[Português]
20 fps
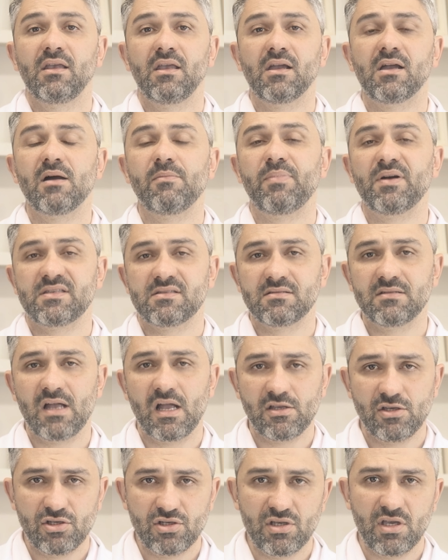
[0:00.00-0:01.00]

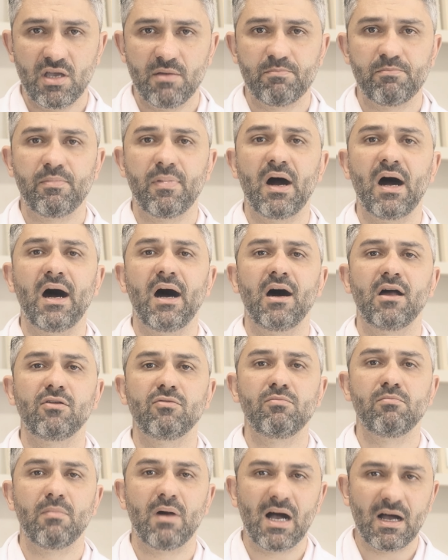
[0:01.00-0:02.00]
incapacidade de
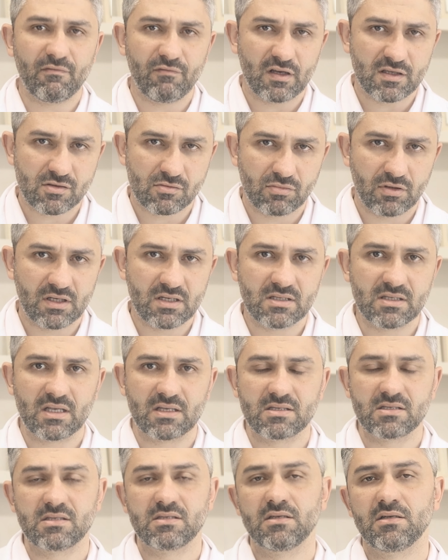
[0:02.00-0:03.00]
reparo, má
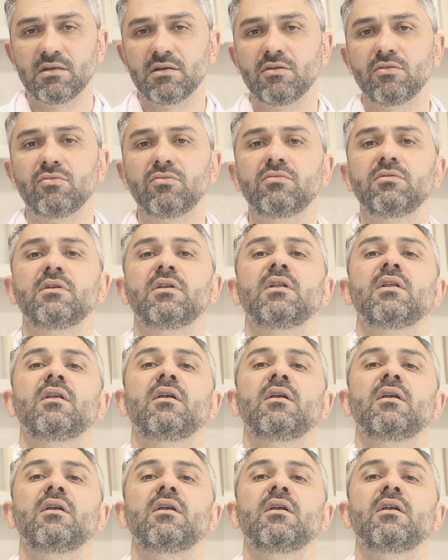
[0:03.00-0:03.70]
vascularização,